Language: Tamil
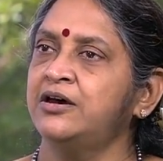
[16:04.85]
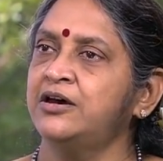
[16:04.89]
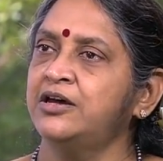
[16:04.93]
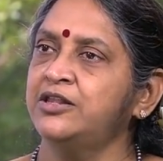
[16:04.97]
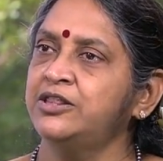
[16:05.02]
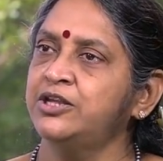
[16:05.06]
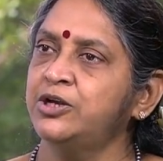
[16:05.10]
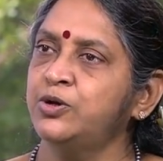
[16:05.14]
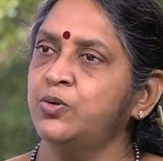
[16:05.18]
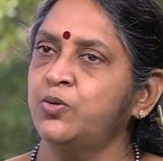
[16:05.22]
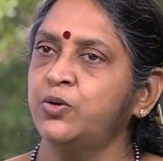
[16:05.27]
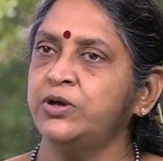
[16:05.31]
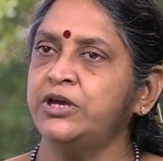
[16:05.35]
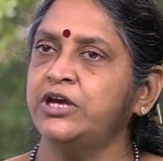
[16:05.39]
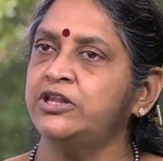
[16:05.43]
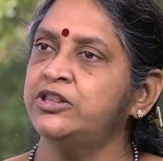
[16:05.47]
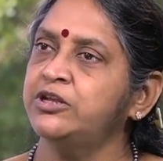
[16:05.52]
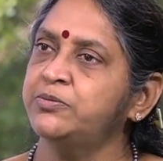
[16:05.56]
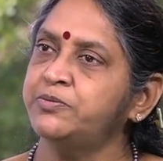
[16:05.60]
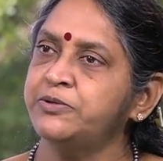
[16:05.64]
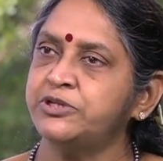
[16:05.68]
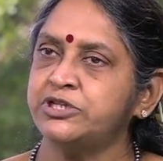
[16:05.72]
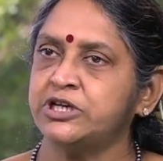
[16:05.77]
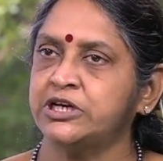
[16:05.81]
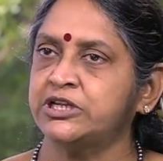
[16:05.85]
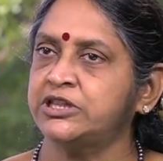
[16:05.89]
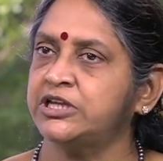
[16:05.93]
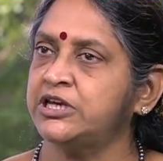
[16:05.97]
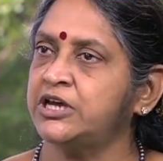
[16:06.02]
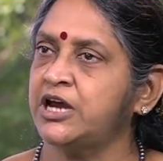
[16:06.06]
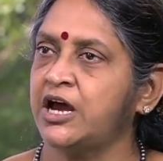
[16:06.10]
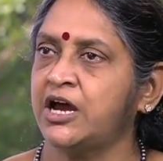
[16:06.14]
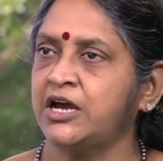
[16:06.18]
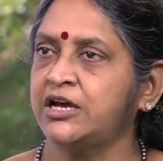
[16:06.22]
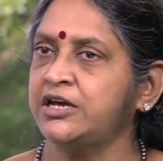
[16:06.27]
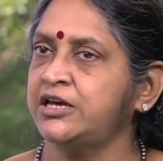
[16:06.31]
அந்த நோய் எதிர்ப்பு
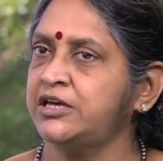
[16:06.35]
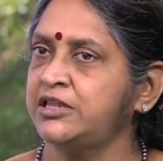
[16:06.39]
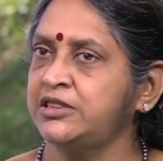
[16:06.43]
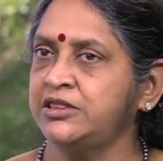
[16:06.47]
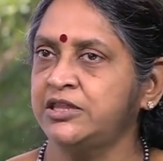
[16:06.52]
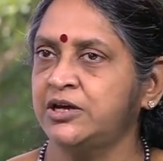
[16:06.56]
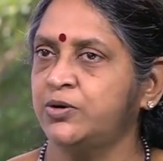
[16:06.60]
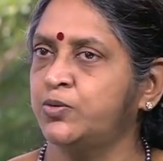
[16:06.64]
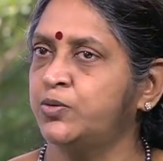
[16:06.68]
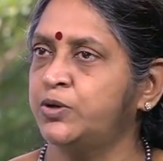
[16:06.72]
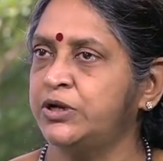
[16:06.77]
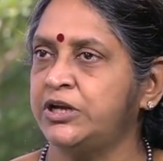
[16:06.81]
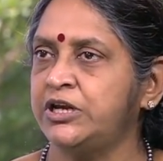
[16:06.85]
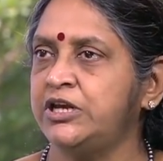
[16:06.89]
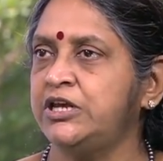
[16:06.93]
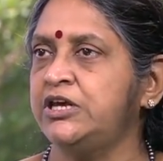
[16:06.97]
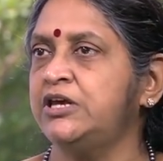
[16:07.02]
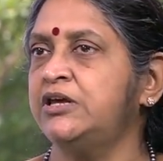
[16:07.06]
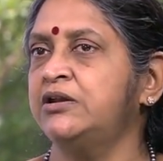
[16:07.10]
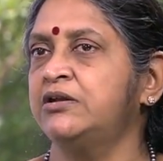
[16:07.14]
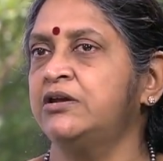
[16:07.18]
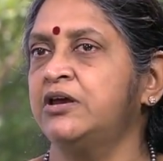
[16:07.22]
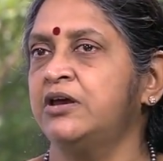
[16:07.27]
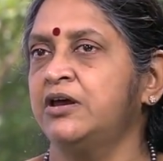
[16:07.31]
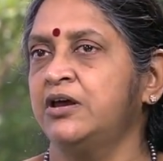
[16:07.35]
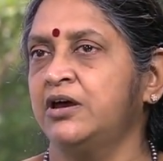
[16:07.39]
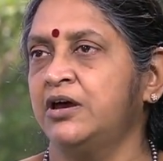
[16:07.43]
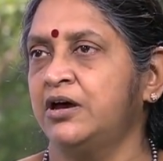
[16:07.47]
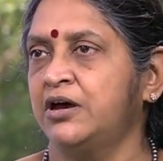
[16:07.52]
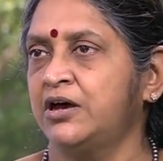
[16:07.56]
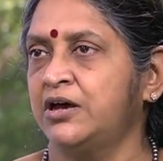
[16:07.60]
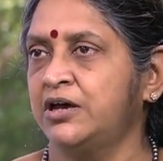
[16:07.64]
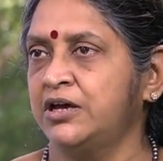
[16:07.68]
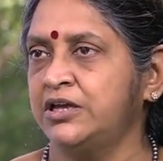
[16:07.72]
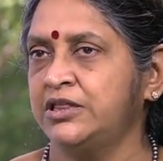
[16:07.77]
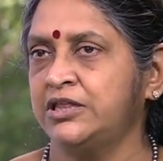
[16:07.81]
சக்திக்காக இந்த குடிநீர்
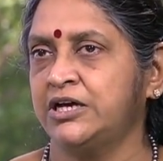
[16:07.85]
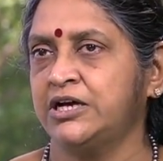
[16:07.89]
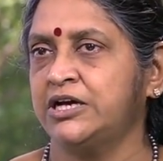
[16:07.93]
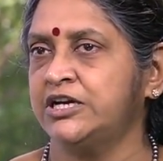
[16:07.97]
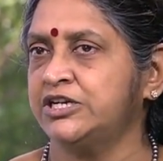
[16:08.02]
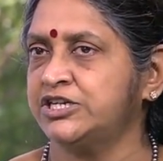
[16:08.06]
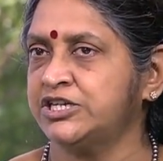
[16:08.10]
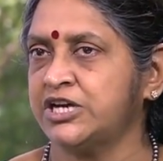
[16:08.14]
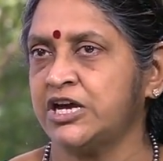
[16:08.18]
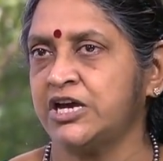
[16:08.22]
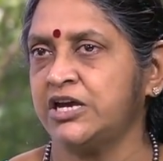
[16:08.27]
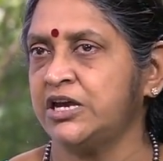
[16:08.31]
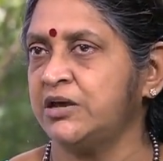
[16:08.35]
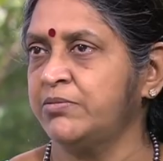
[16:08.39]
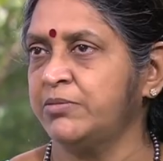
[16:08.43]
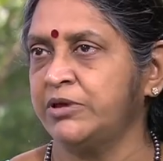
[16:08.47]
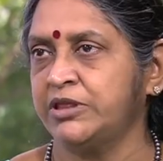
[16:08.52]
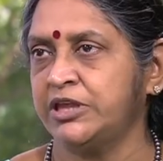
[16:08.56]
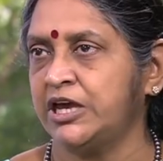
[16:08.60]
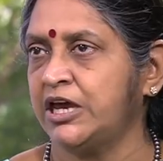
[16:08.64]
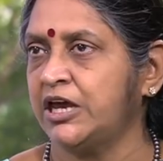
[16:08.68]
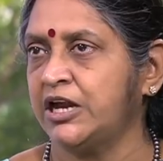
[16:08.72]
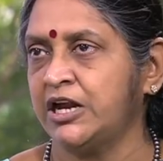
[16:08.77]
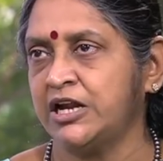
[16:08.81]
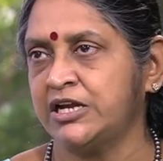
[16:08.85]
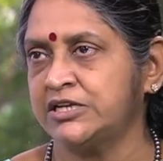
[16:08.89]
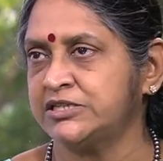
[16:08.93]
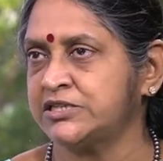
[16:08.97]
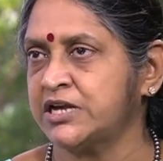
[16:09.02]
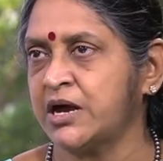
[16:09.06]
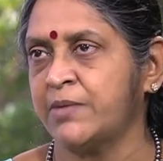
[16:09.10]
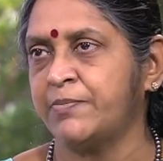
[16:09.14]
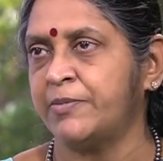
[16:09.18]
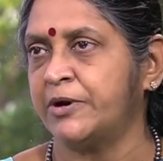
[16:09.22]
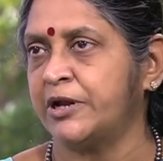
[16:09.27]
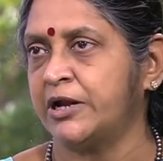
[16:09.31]
இந்த கஷாயம் இதையெல்லாம்
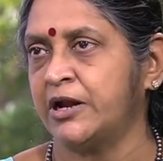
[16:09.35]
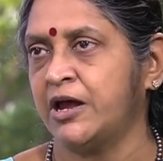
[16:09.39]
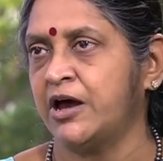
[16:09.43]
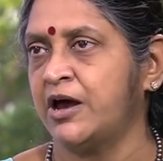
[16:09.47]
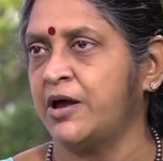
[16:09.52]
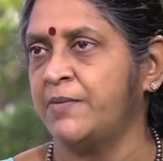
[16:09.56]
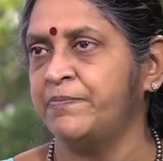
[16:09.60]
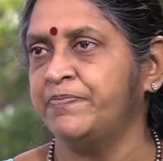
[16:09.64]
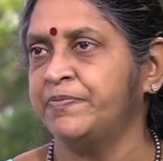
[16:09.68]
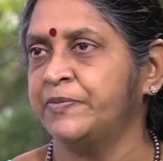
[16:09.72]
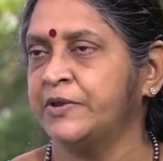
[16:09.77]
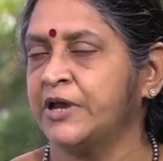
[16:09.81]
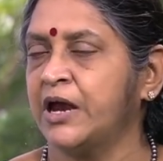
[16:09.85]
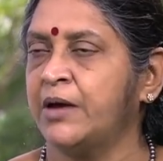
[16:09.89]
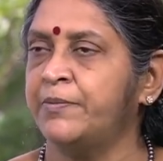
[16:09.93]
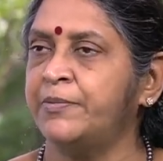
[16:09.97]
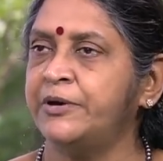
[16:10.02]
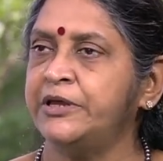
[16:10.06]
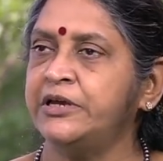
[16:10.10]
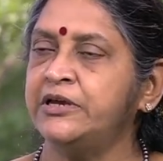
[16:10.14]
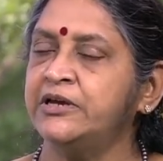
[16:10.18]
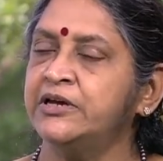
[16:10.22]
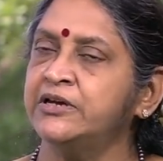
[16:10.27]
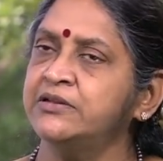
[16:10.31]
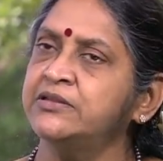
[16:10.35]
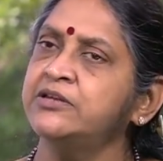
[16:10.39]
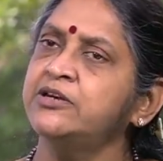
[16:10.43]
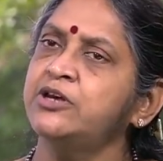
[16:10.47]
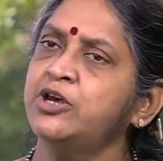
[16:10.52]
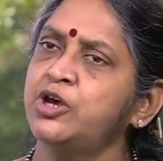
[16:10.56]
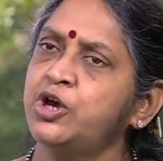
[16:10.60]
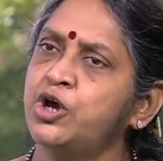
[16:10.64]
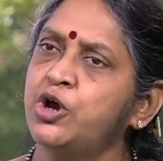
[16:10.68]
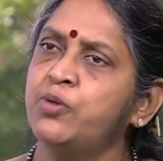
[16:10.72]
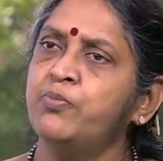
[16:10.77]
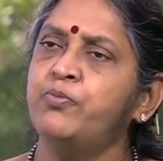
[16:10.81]
சாப்பிடலாம் அப்படிங்கிறது
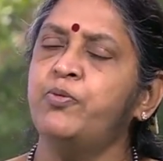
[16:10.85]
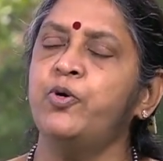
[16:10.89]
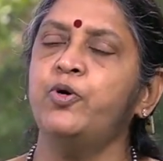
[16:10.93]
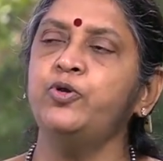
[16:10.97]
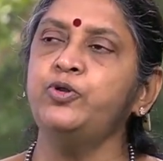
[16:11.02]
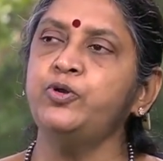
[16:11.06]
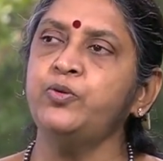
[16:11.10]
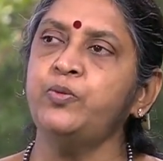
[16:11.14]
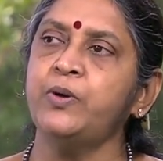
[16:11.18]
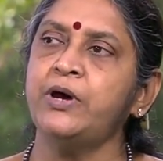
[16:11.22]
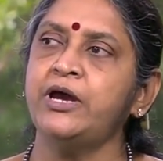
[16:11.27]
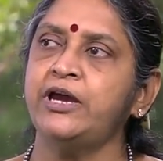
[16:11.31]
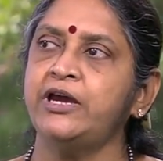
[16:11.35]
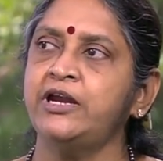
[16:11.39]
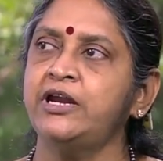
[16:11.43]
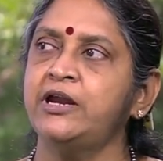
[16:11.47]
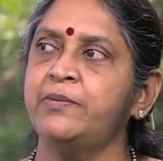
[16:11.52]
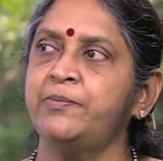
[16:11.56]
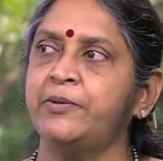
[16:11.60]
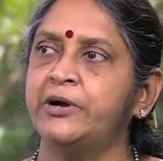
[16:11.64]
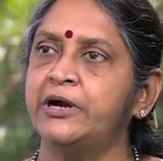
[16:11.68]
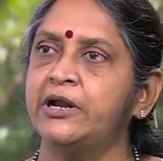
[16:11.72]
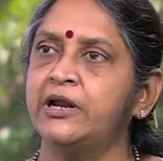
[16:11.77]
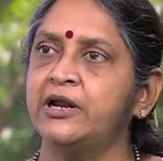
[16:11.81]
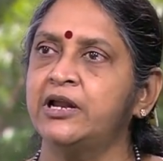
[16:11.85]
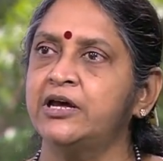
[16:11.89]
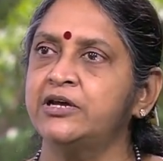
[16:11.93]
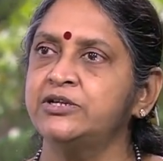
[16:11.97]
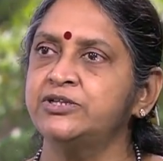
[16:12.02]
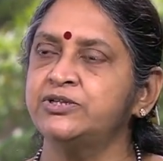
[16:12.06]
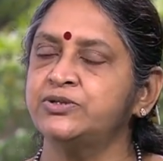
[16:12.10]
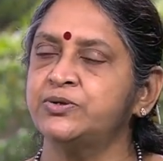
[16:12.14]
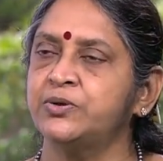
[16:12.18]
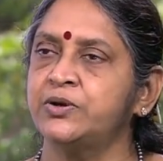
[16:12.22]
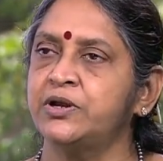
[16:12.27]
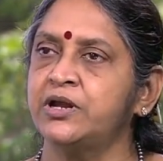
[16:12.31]
பொதுவாக என்ன
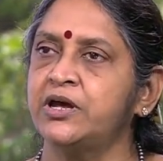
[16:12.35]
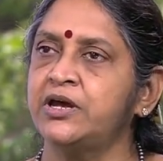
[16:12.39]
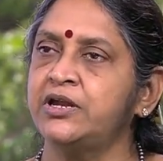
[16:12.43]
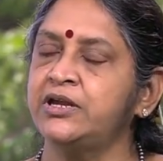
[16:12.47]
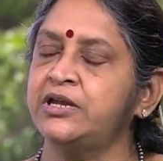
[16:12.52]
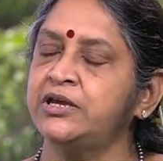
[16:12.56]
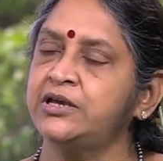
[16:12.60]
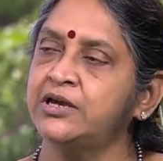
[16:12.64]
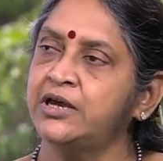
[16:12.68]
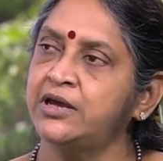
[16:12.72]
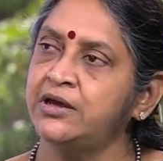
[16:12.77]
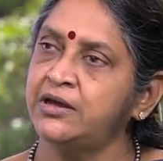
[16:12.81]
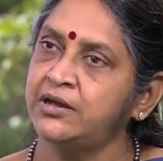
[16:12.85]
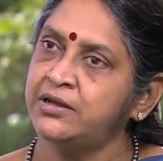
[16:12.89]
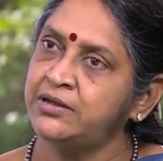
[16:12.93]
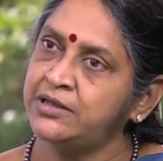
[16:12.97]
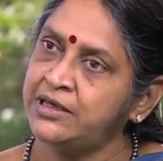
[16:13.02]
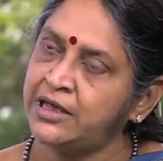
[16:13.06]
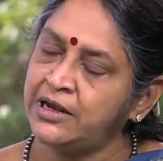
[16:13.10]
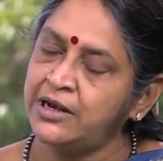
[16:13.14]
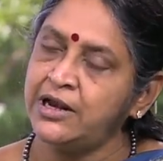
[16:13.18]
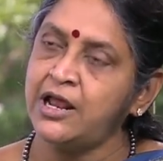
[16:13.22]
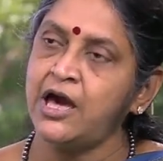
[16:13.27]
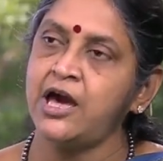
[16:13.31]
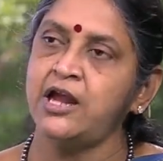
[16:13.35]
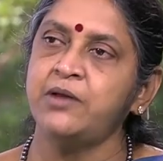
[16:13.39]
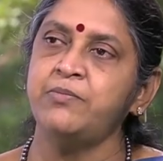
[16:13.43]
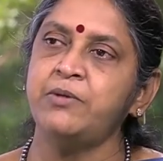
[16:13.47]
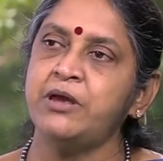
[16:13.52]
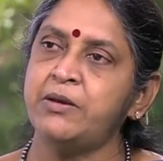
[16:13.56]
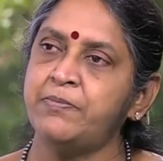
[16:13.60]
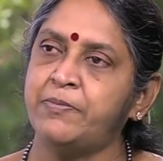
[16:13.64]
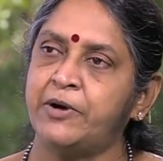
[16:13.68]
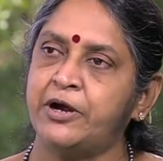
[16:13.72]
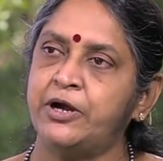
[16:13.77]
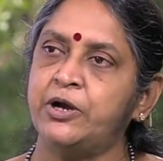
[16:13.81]
பண்ணலான்னு சொன்னால் நீங்கள் எல்லாருமே
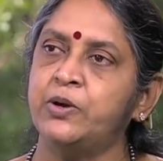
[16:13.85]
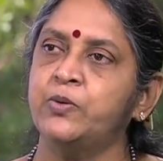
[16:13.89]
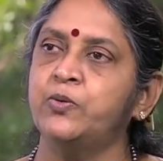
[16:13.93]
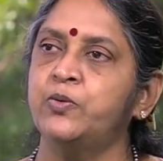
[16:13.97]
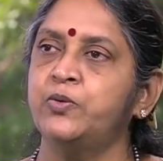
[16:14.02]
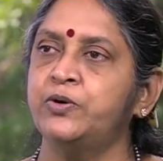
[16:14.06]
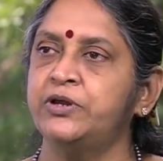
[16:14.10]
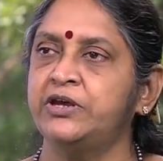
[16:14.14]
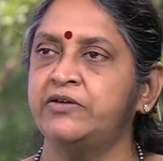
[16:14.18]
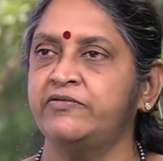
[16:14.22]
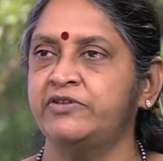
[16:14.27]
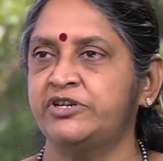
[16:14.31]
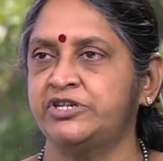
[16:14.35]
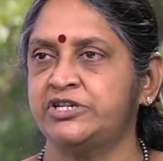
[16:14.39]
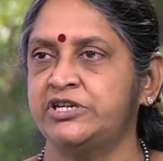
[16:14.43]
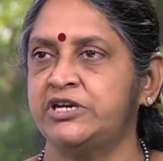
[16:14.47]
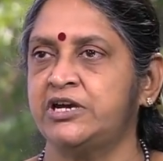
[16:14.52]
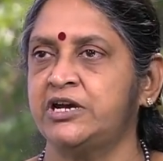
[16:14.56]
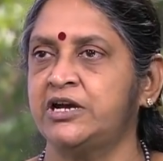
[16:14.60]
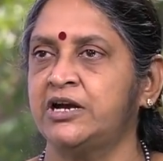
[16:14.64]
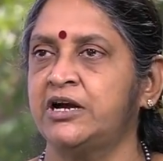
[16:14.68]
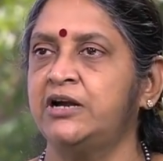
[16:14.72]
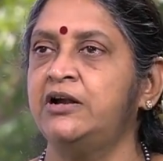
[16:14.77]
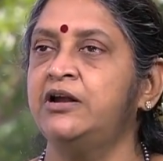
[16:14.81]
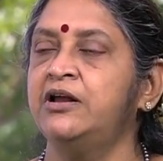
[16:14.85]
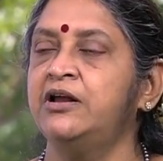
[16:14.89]
பண்ணக்கூடிய விஷயங்கள்